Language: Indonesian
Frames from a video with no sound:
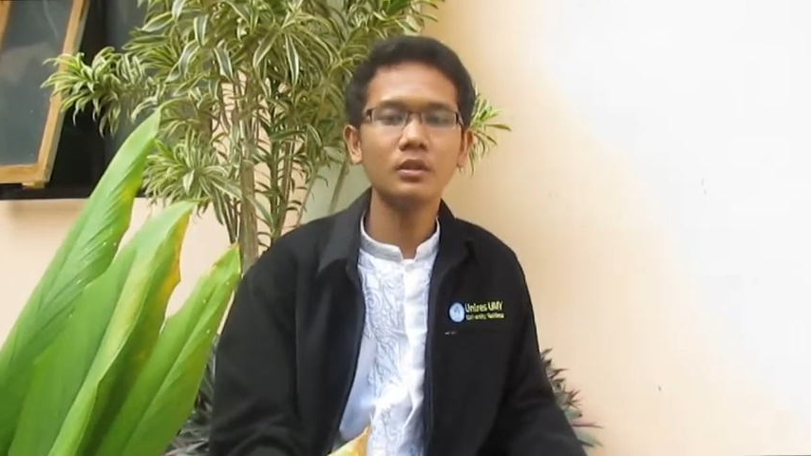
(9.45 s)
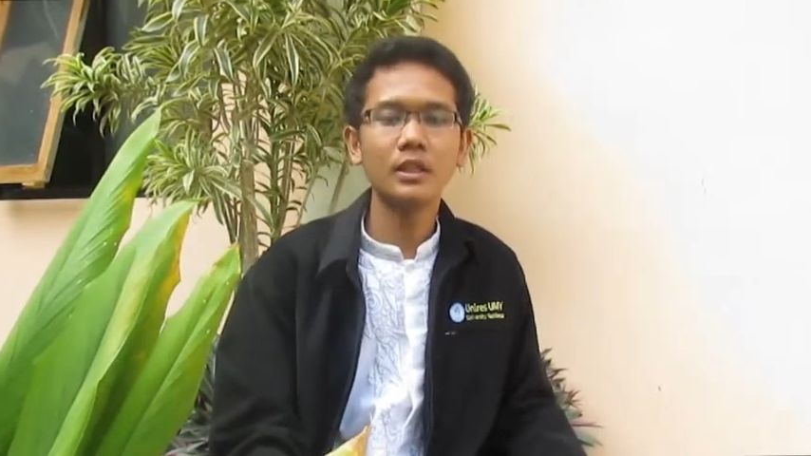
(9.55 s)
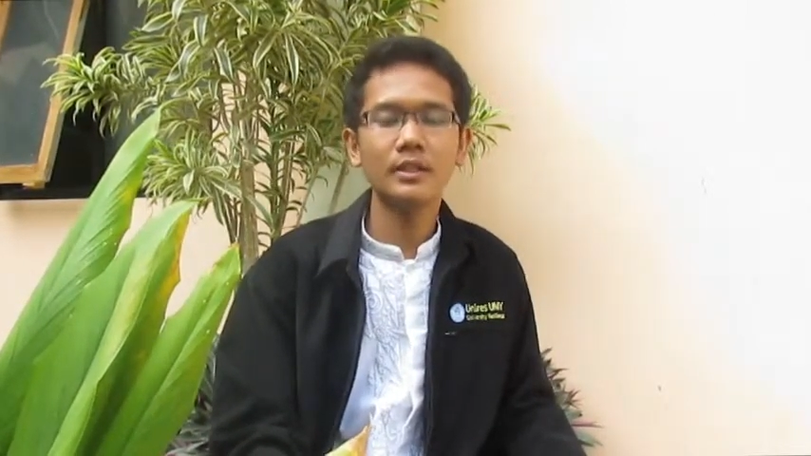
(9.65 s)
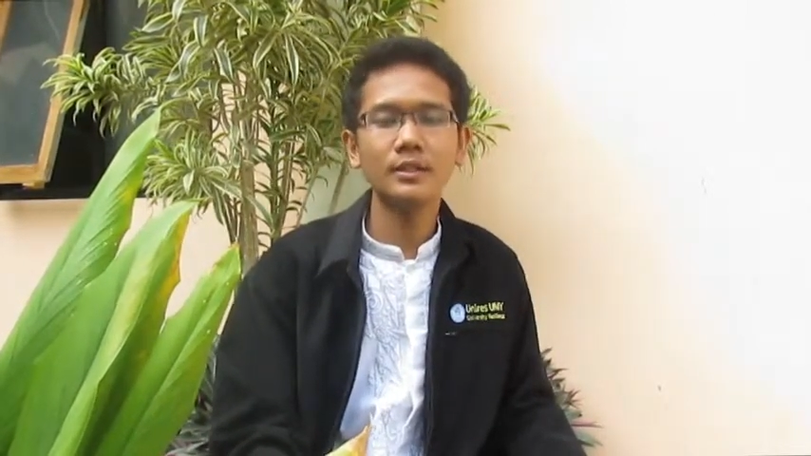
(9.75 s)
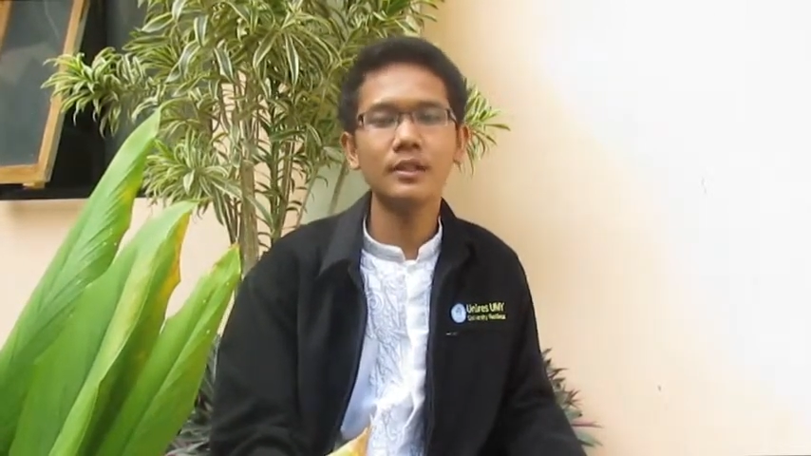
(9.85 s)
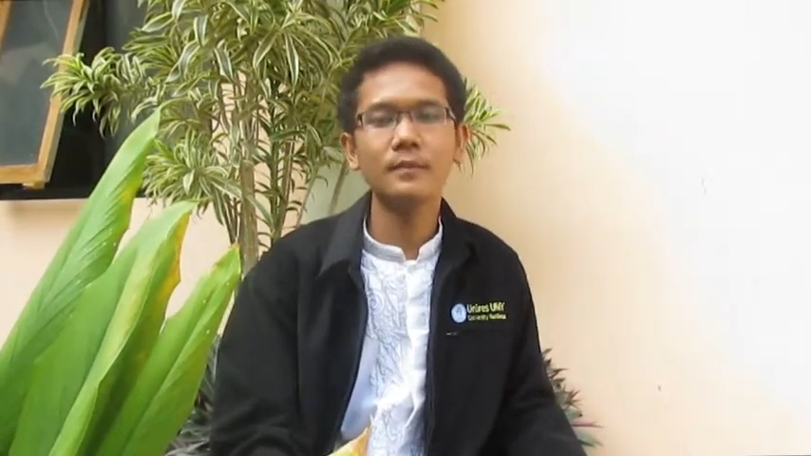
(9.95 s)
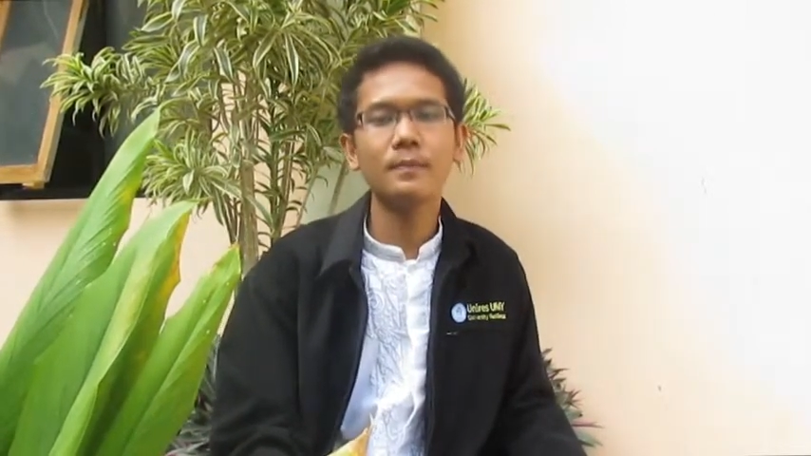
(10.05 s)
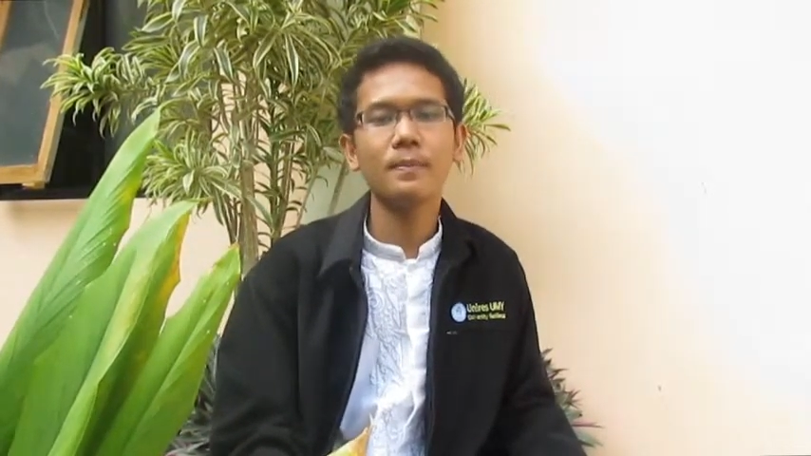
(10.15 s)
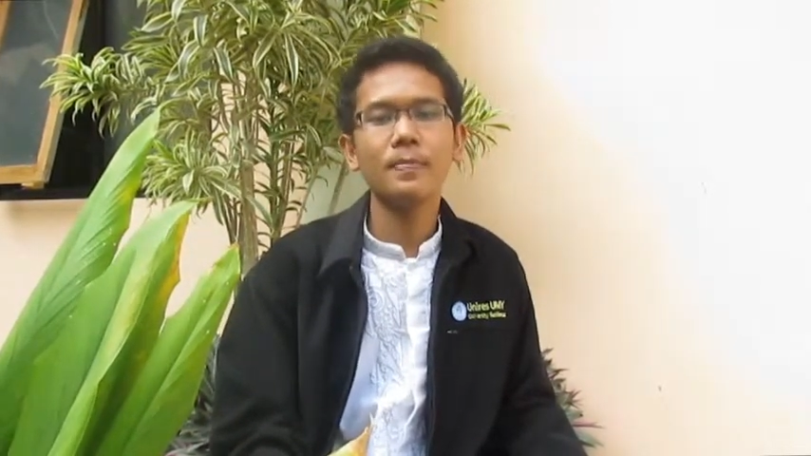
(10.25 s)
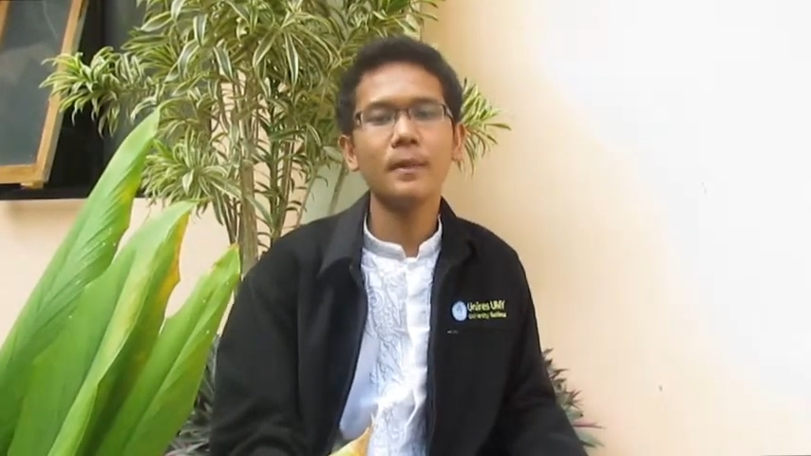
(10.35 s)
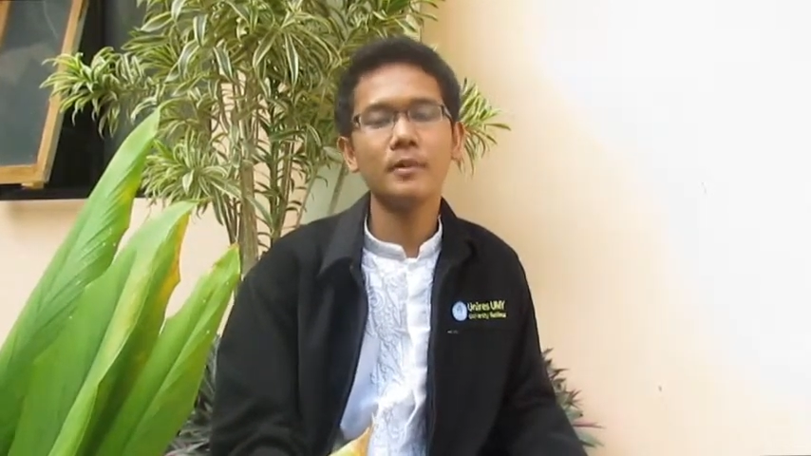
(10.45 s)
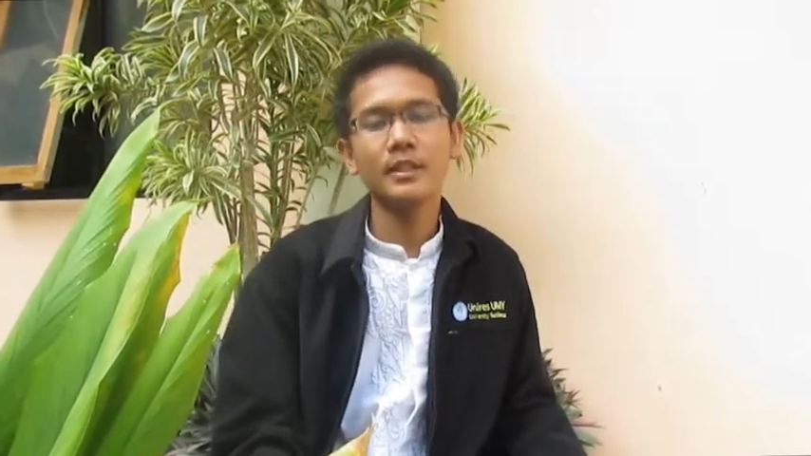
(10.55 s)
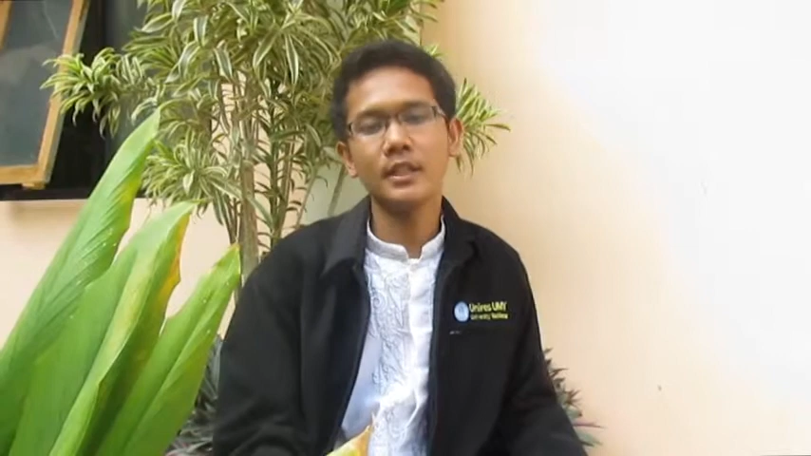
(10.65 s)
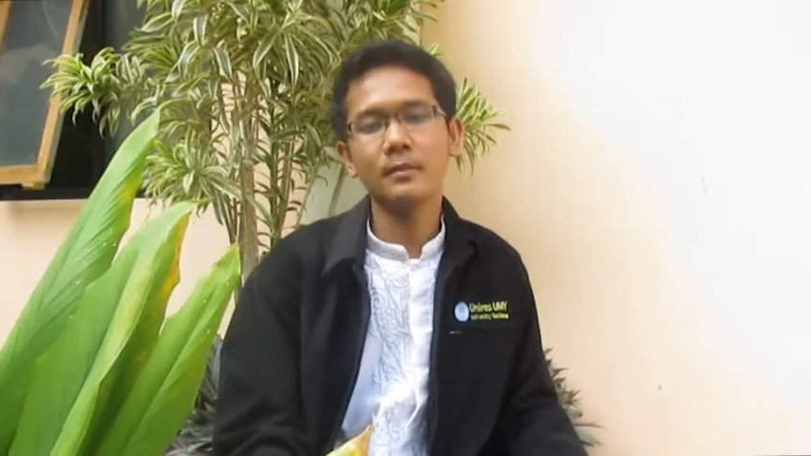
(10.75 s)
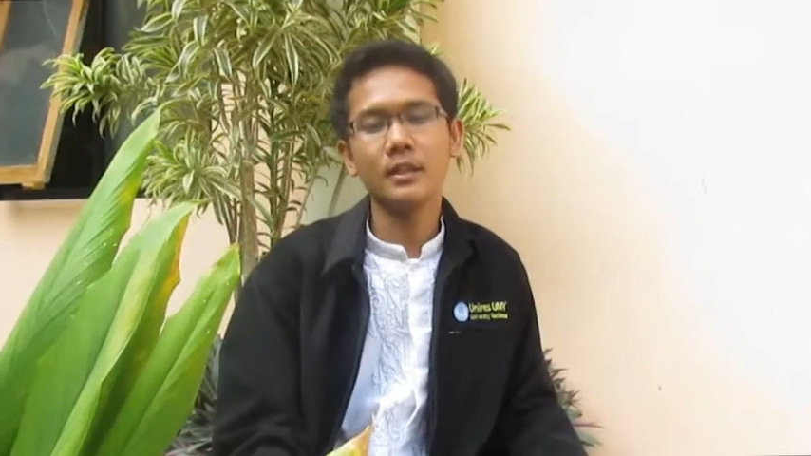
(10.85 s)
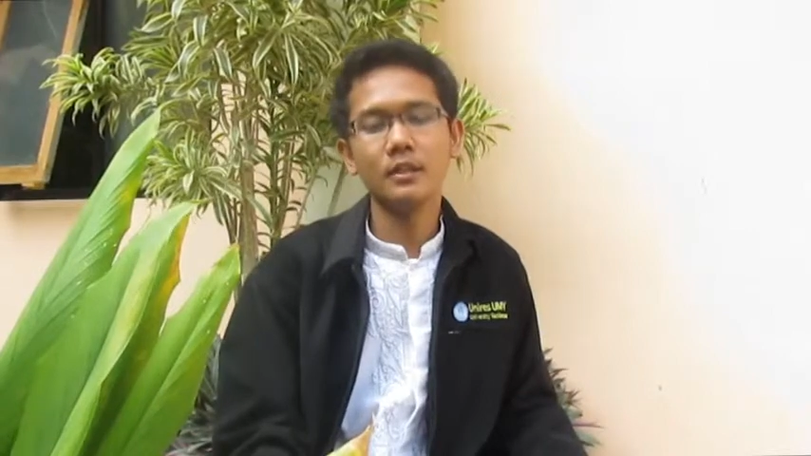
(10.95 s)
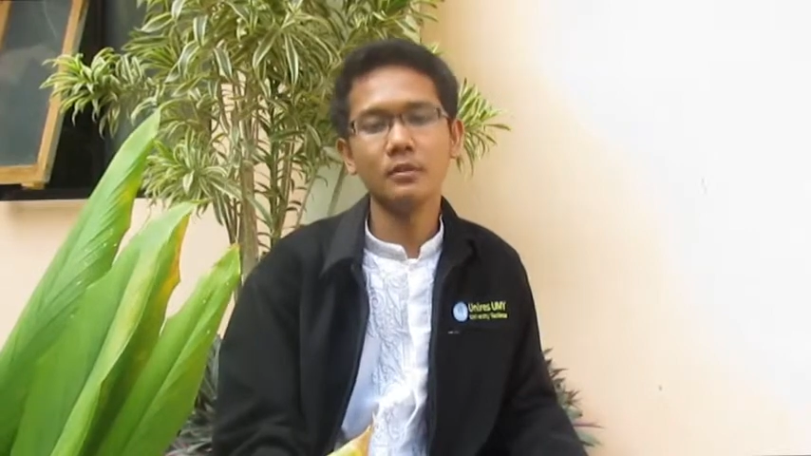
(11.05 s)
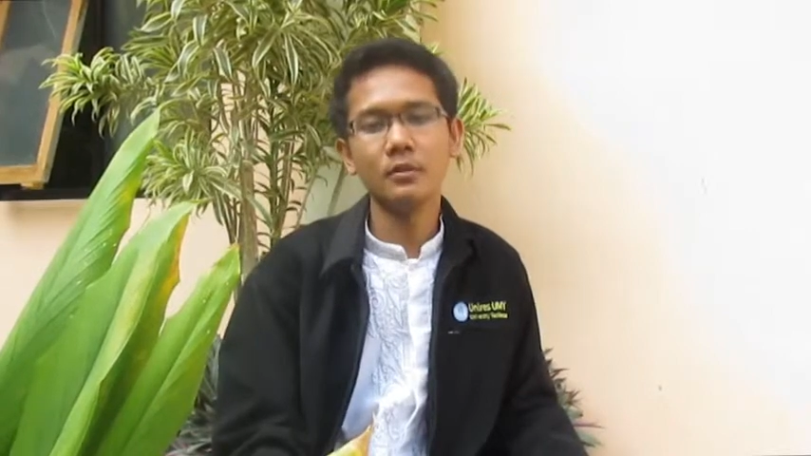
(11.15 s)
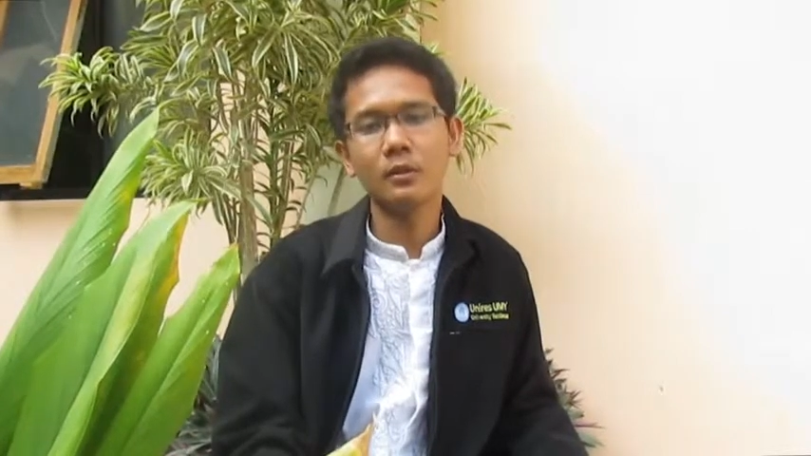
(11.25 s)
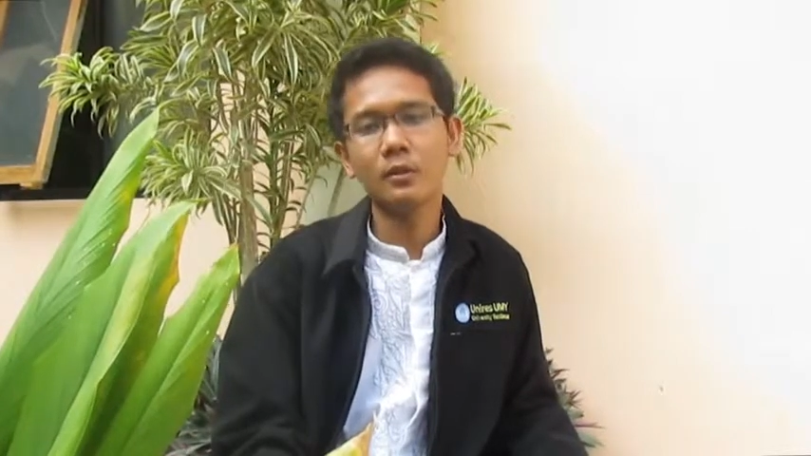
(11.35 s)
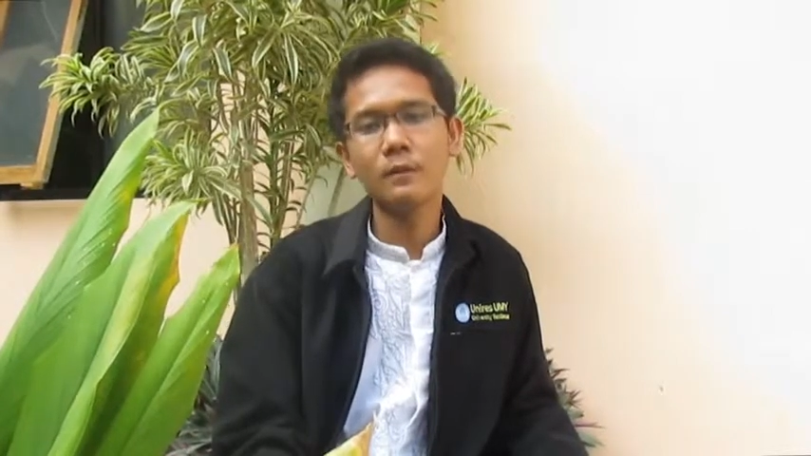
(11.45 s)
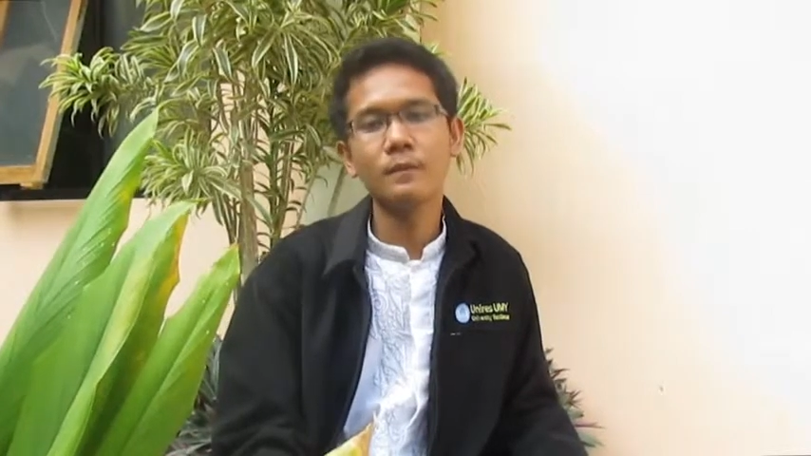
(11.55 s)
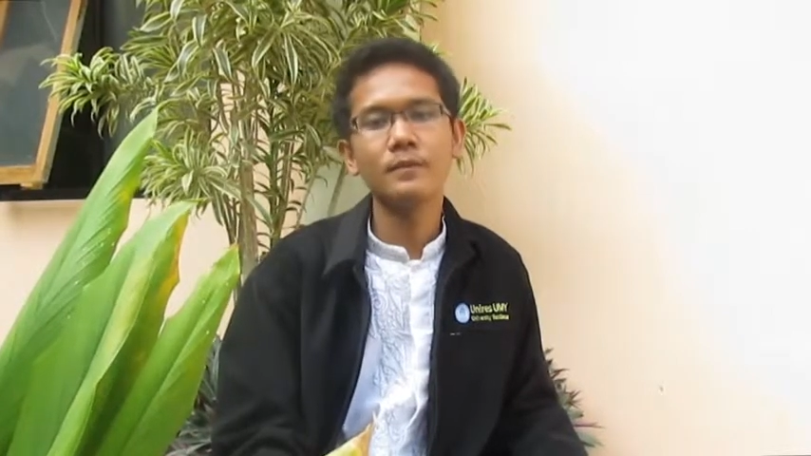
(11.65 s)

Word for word: Juliansa, bisa dipanggil Nugroho.